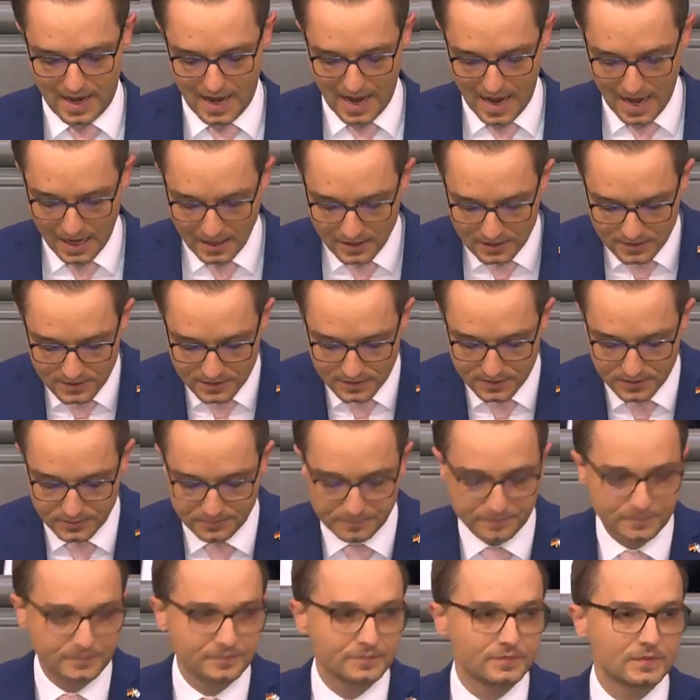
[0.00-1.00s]

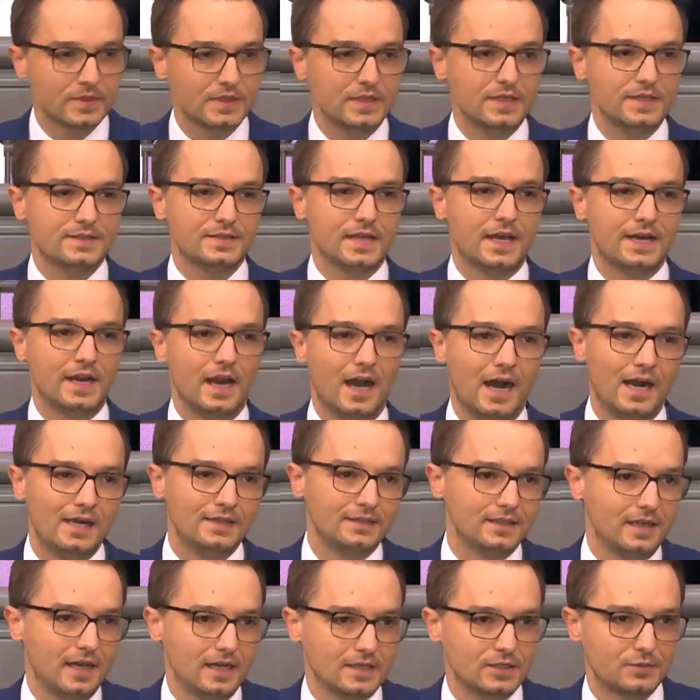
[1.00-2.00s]
Angst ist ein
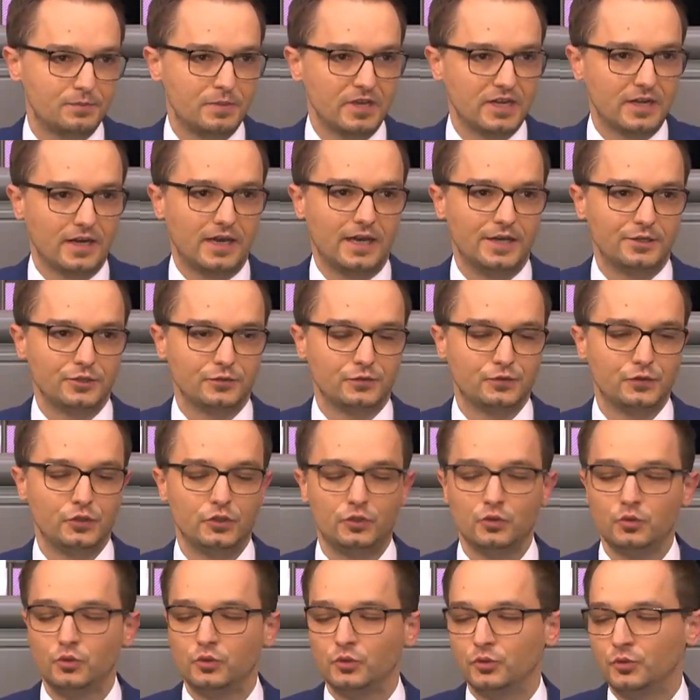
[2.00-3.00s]
Alltagsbegleiter für
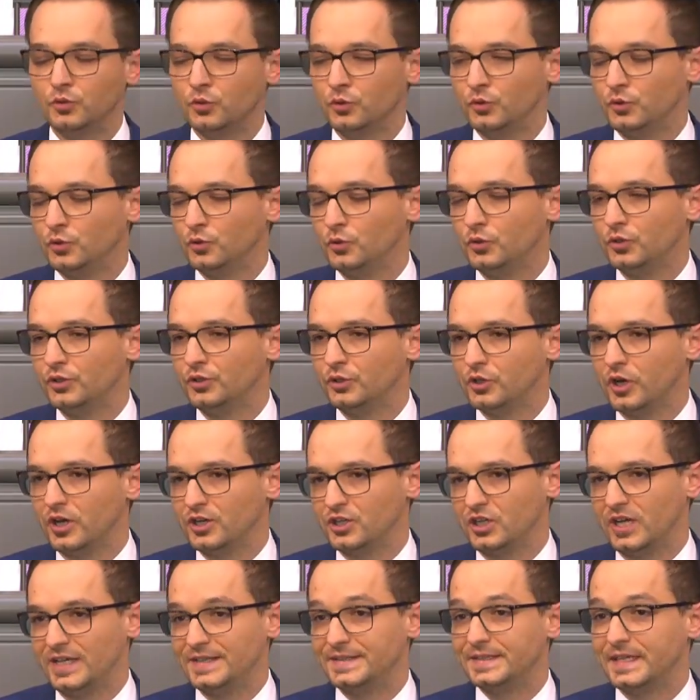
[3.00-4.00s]
Jüdinnen und Juden in
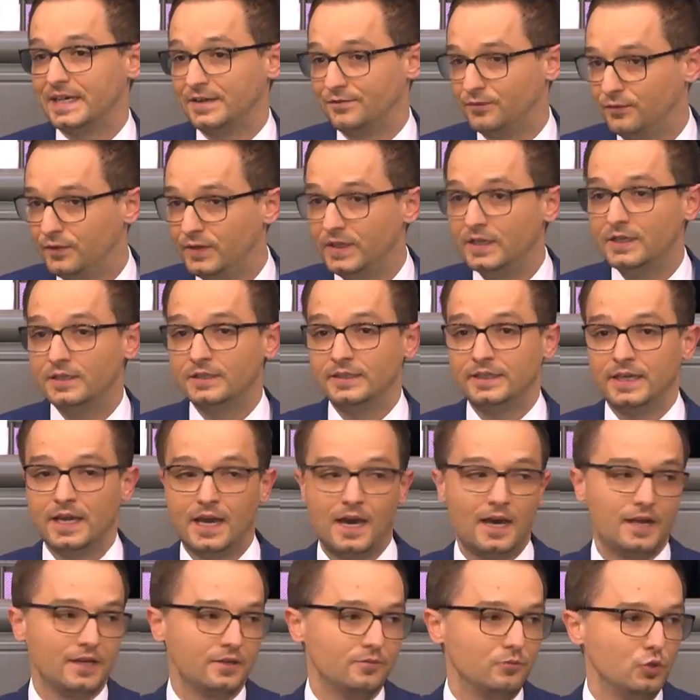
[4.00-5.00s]
Deutschland seit vielen
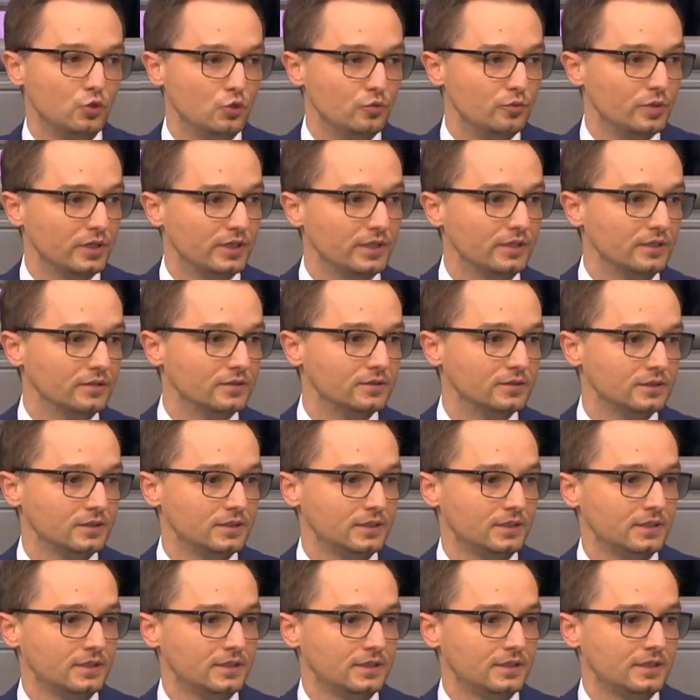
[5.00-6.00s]
Jahren im Übrigen.
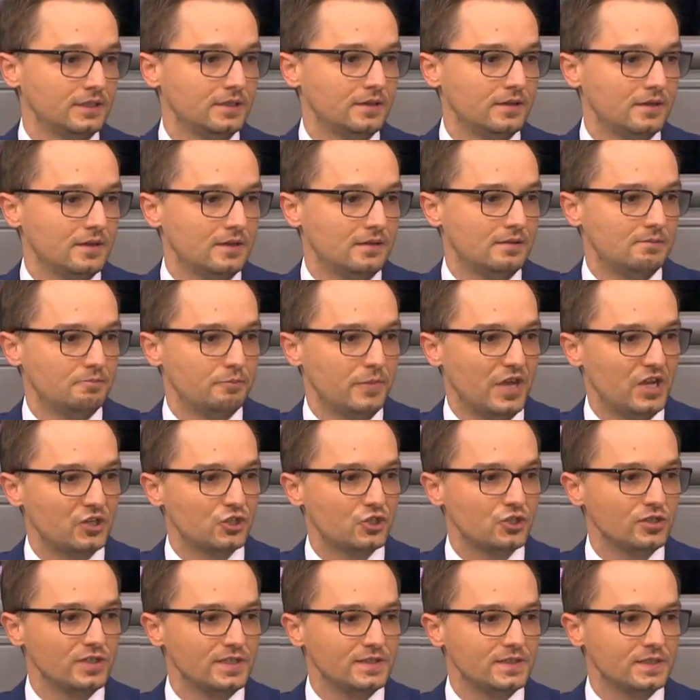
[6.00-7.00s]

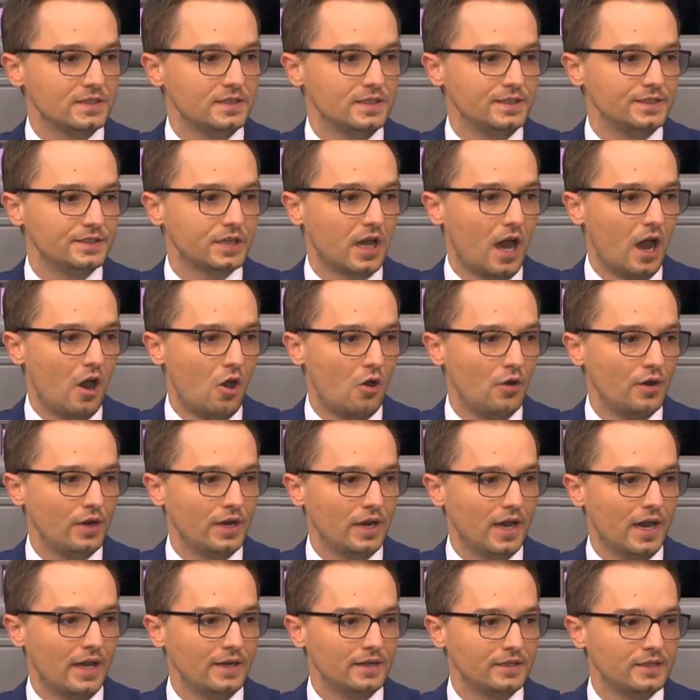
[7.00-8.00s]
Menschen, die sich nicht
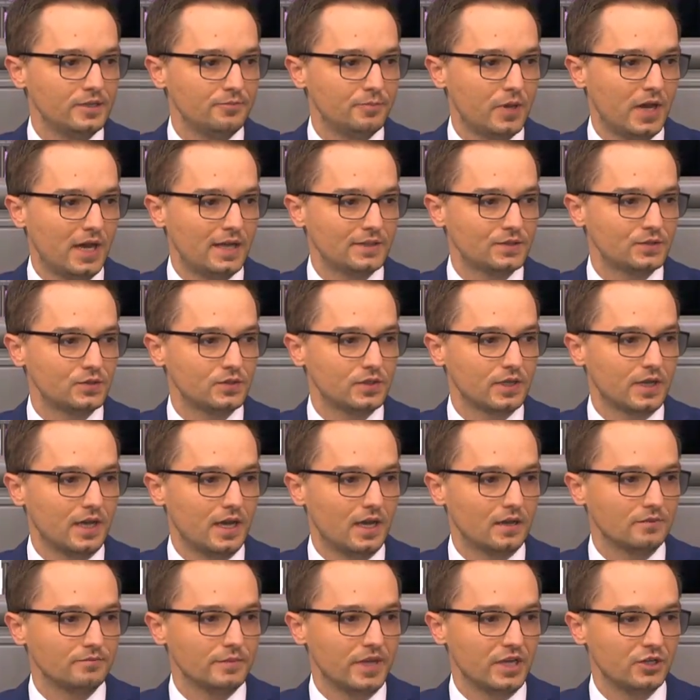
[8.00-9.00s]
trauen, eine Kippa zu
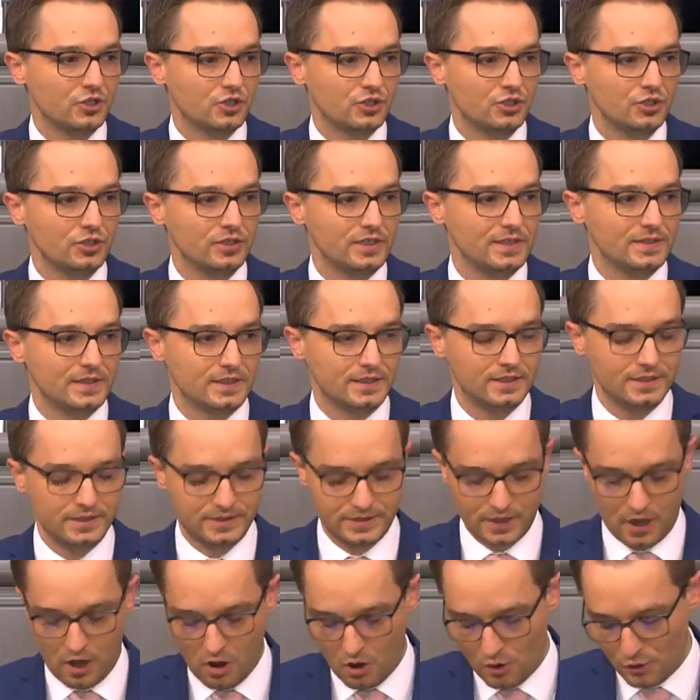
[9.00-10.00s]
tragen, Menschen, die sich
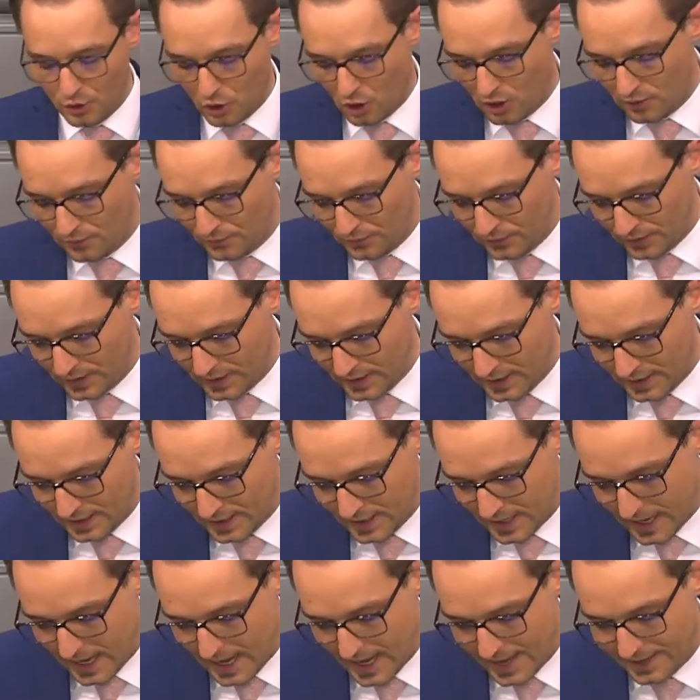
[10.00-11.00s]
nicht trauen, offen
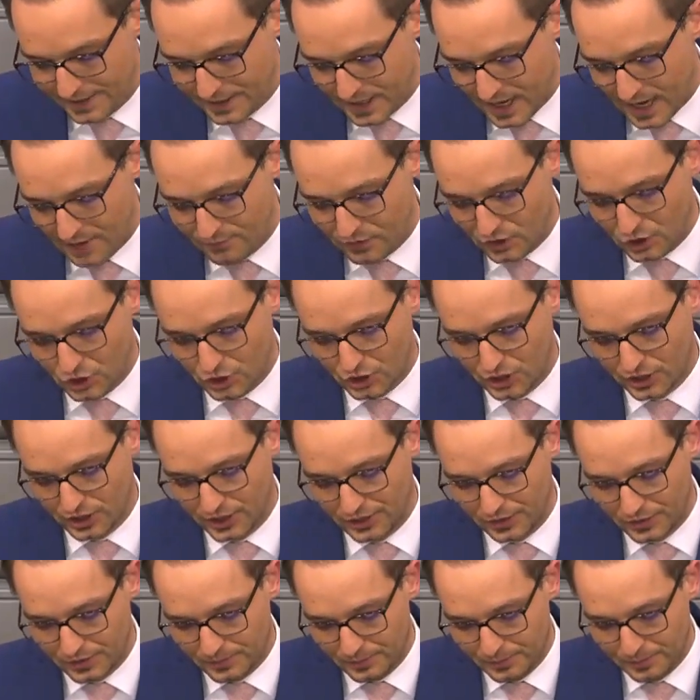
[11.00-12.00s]
einen
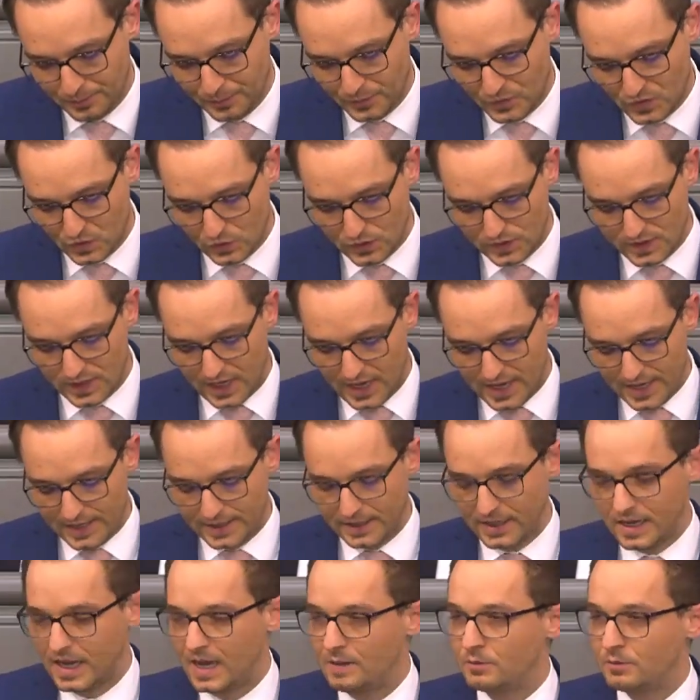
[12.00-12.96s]
Davidstern zu zeigen.